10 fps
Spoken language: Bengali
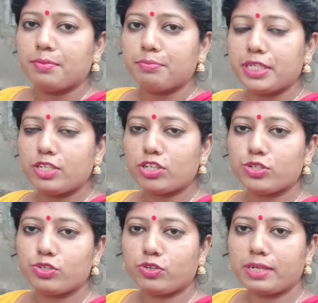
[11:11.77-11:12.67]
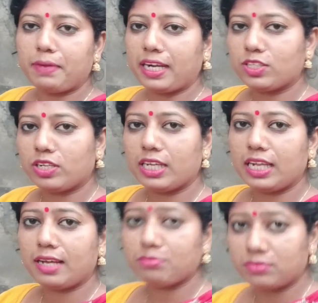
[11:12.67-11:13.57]
ভিডিও শ্যুট করে বাড়ি চলে
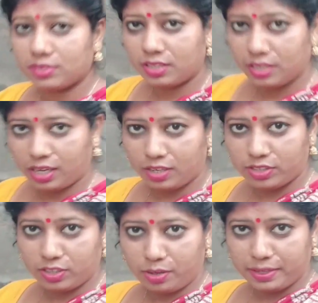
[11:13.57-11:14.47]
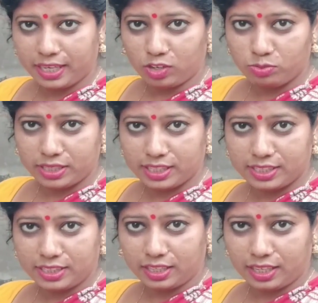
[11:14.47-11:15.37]
এলাম আর ওই দেখো আমার ঠাকুমা দেখছে
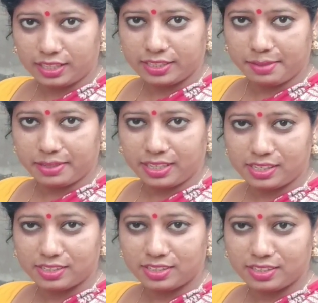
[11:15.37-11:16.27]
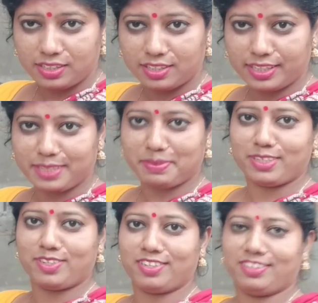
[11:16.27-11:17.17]
জানালা দিয়ে আমাকে দেখতে
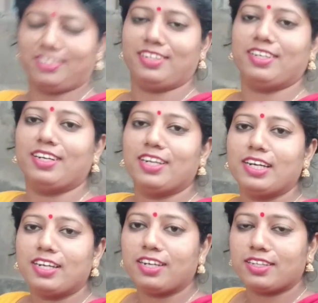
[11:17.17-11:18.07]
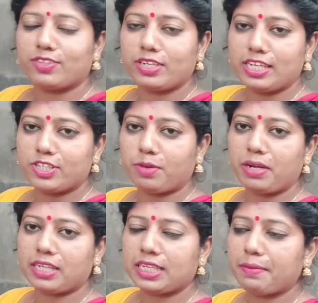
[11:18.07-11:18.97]
পাচ্ছ তো এই সবে
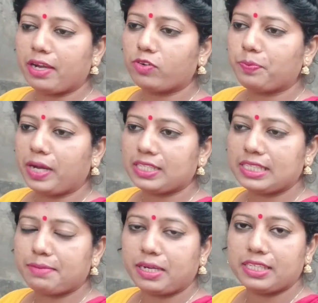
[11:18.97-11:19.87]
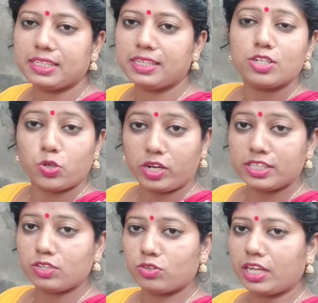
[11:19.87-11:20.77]
আসলাম এখন পাঁচটা বাজে শোনা
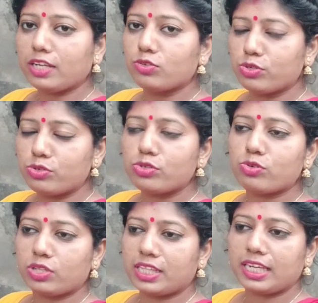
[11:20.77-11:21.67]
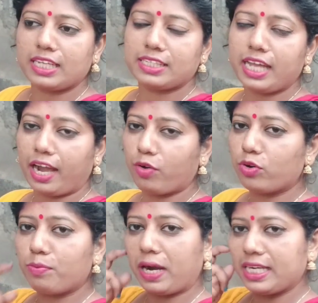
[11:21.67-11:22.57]
যে কোথায় ঘুরু ঘুরু করতে গেছে
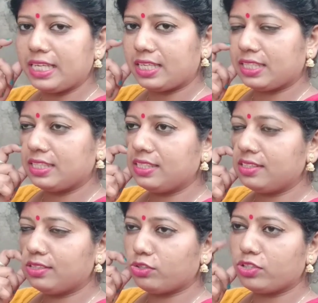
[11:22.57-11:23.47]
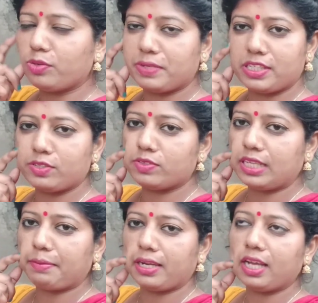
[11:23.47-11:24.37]
এখনও বাড়ি আসেনি যদিও বেশি দূর
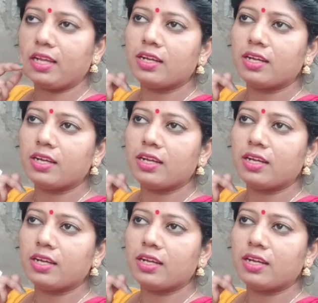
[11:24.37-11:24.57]
যাবে না